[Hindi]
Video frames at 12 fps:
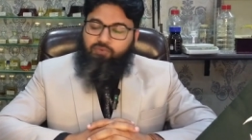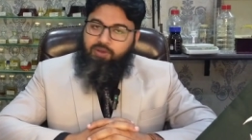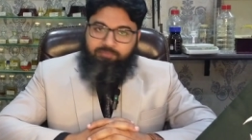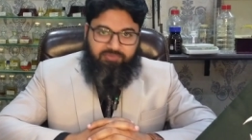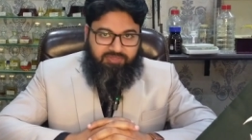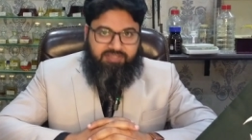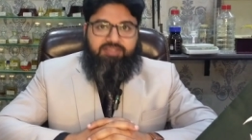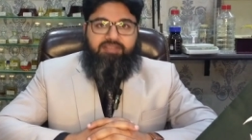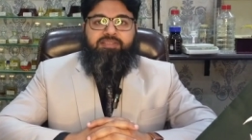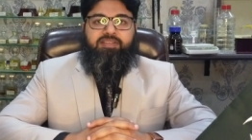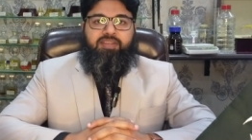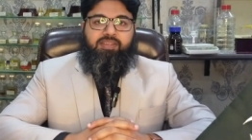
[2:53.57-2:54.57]
वो हम
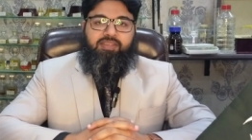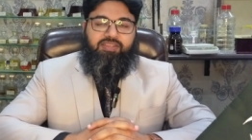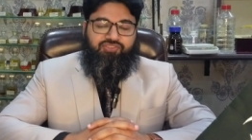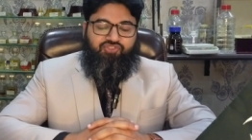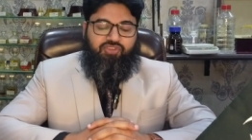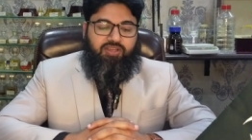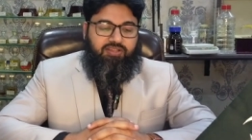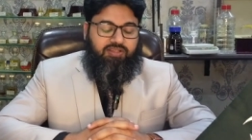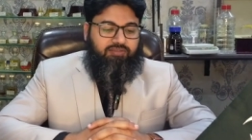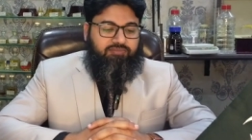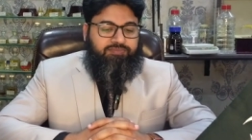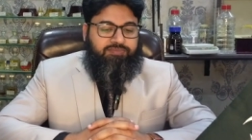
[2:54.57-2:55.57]
डिस्कस करेंगे
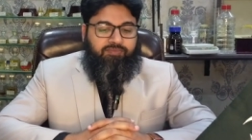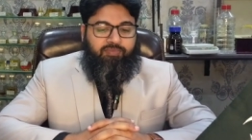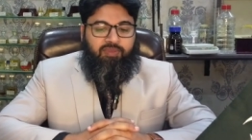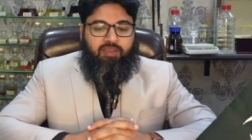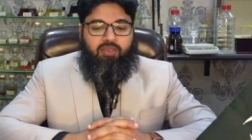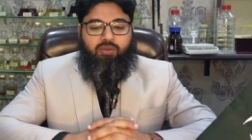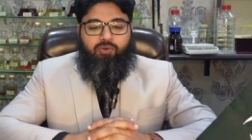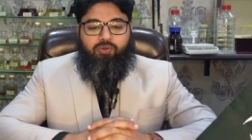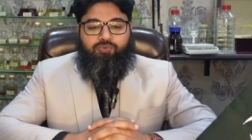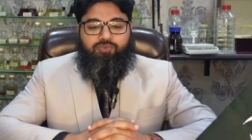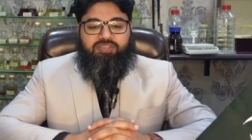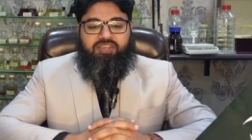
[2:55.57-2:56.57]
इन
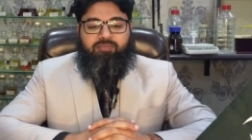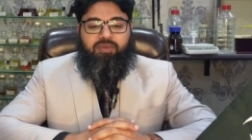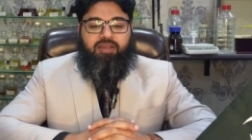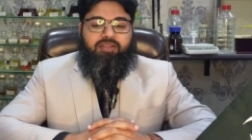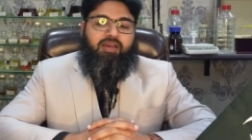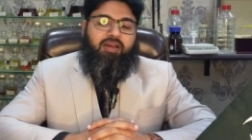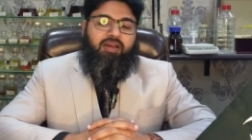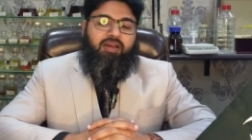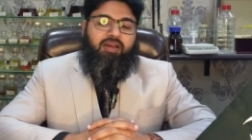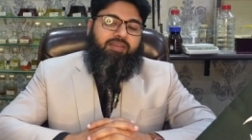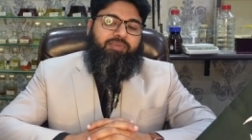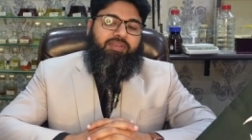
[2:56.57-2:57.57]
और उसके बाद
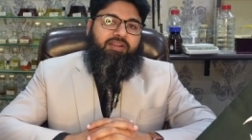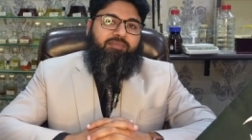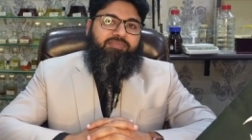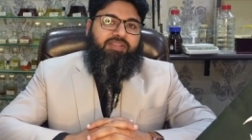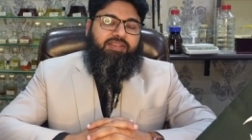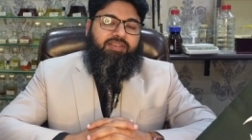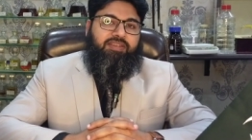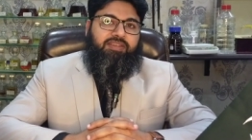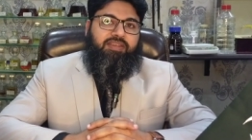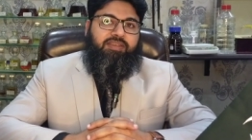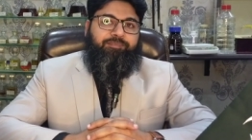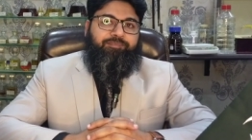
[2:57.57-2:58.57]
आगे फिर हम
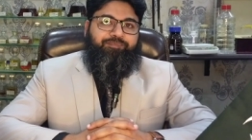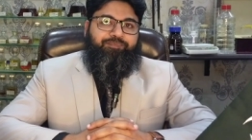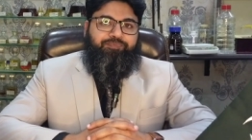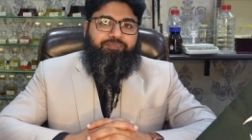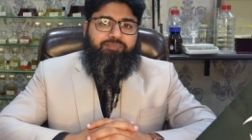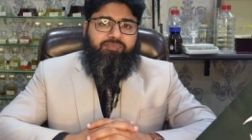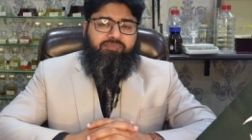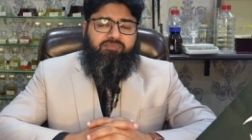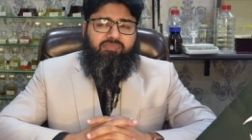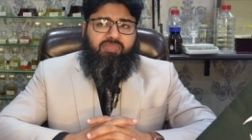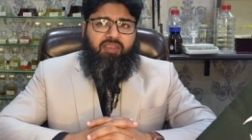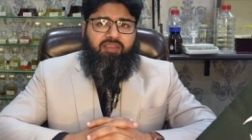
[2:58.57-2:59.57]
देखेंगे
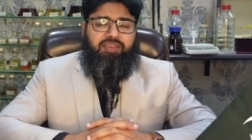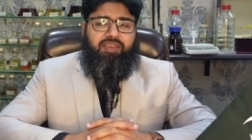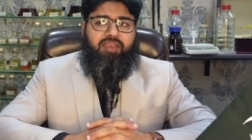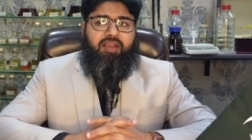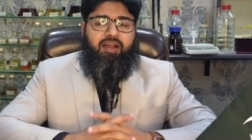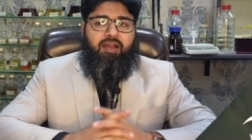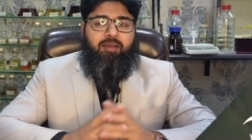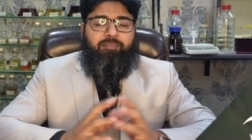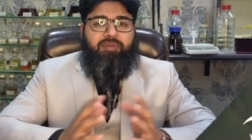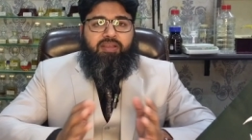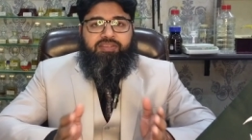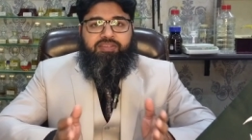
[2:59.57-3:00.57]
कि
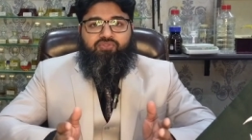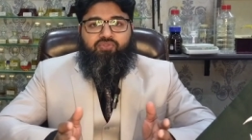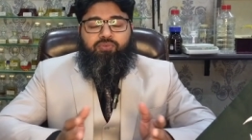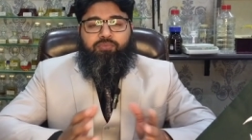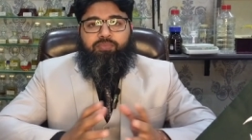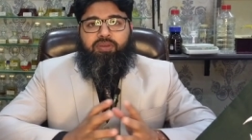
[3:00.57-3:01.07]
आपका ये जो